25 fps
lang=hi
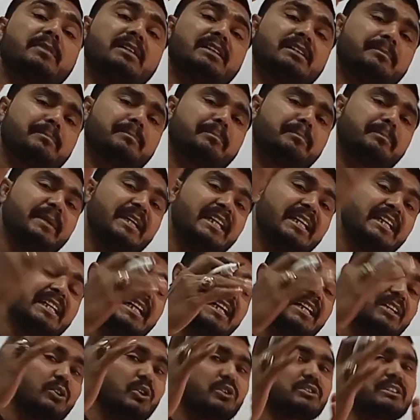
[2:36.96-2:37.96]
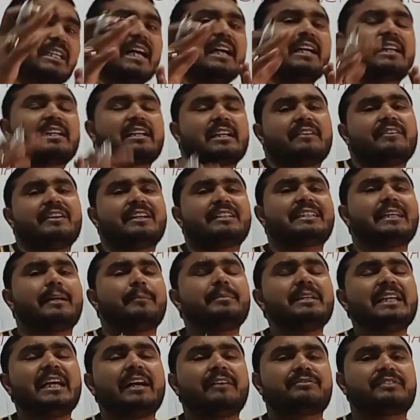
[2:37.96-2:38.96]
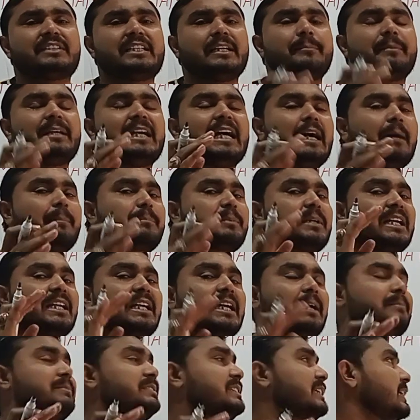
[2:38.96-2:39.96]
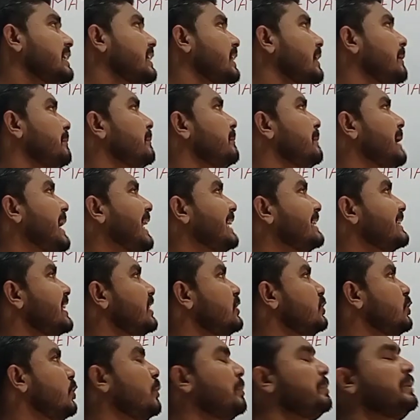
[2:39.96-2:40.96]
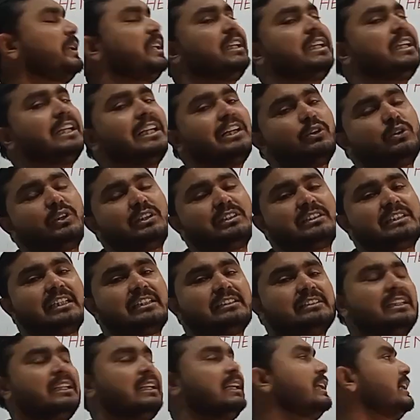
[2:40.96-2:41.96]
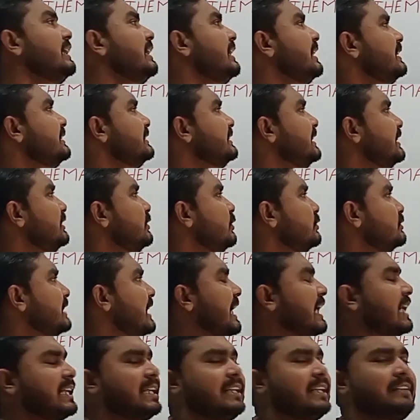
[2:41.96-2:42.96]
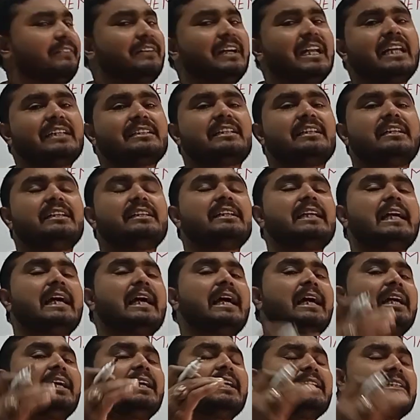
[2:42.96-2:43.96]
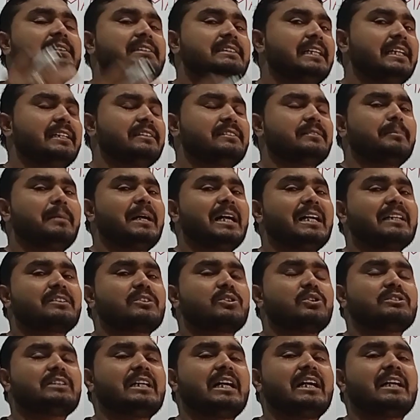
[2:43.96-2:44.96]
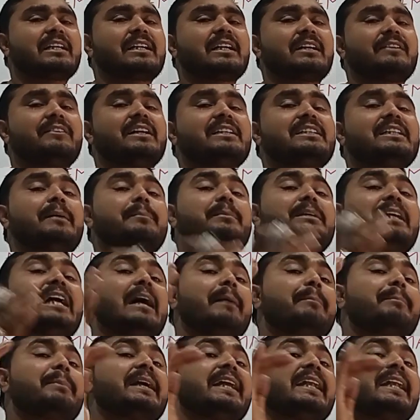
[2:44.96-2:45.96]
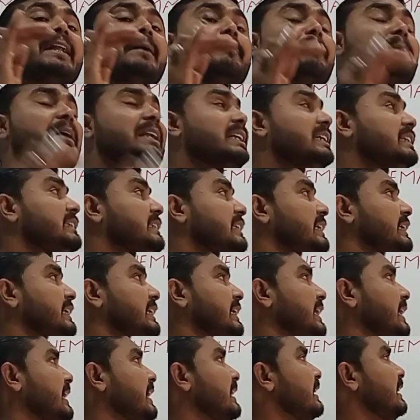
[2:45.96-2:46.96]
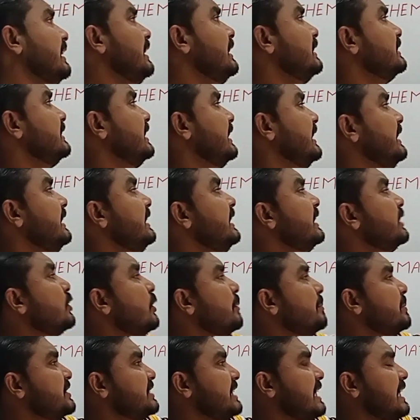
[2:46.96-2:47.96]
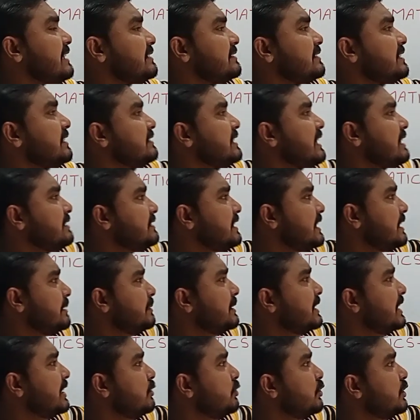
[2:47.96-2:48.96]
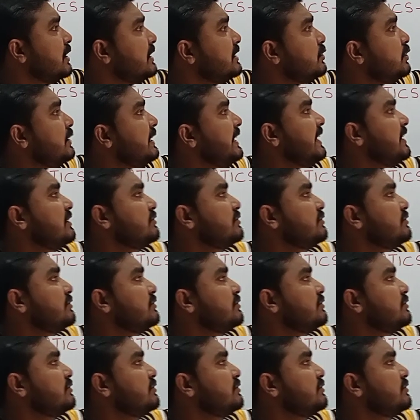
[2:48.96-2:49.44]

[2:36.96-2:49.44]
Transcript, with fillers: पीरियड को ज़ाहिर करवाता है भी हफ्ते में आपके कम से कम मैथ के दो पीरियड होने चाहिए ये जो सा आखिर वाला थ्री है ये इस बात को ज़ाहर करवाता है भी आपके नंबर कितने हैं थ्री को पचास के साथ ज़रब करोगे तो डेढ़ सौ